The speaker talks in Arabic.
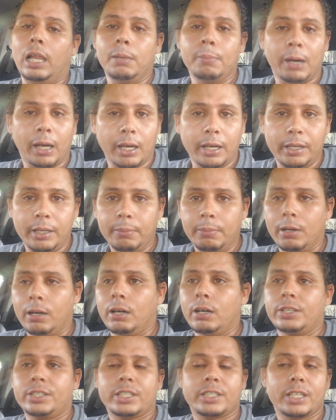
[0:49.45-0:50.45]

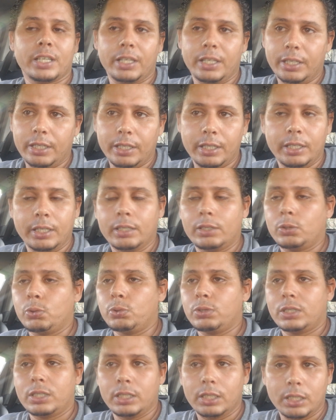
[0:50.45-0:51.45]
المغاربه الجزائريين
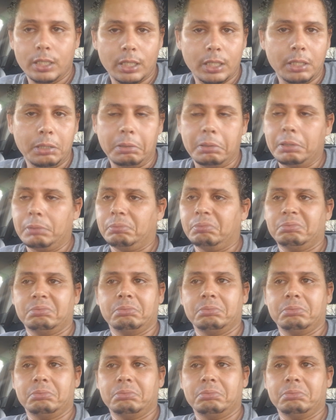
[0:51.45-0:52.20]
التونسيين